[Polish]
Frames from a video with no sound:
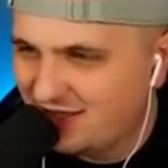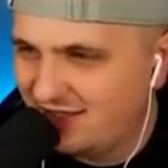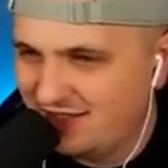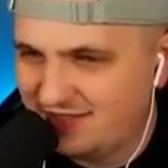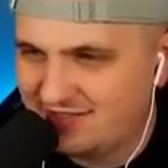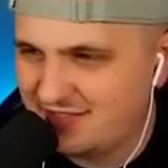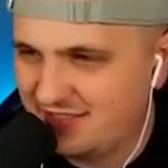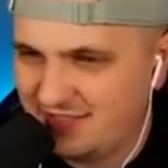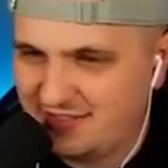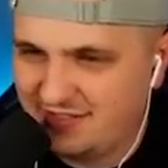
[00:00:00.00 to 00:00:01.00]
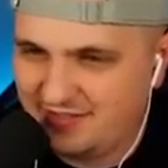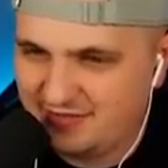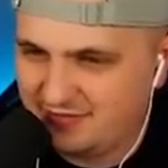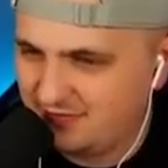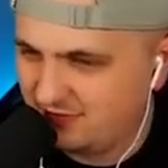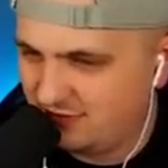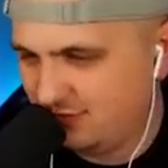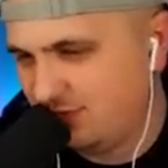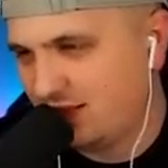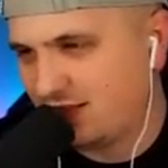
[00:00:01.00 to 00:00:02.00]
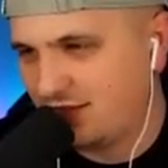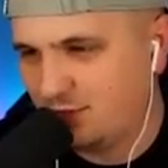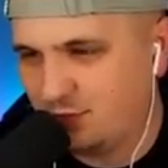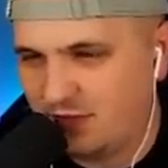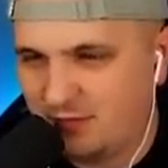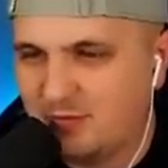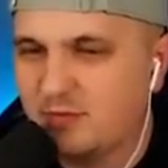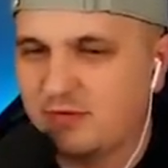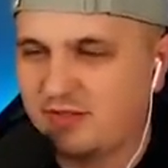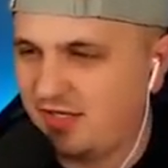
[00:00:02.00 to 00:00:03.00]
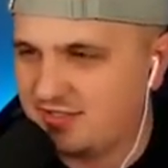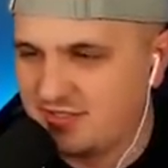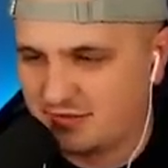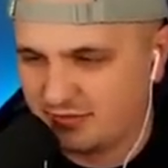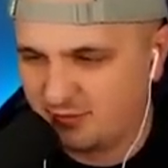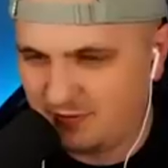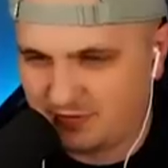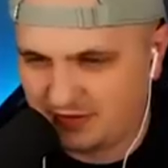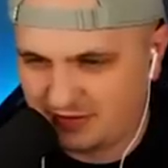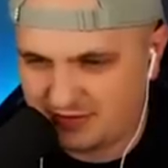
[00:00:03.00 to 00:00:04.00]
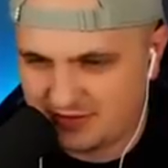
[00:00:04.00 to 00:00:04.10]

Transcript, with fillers: e, że no mega ją lubię. Ja bym mógł grać tylko tą mapkę, tak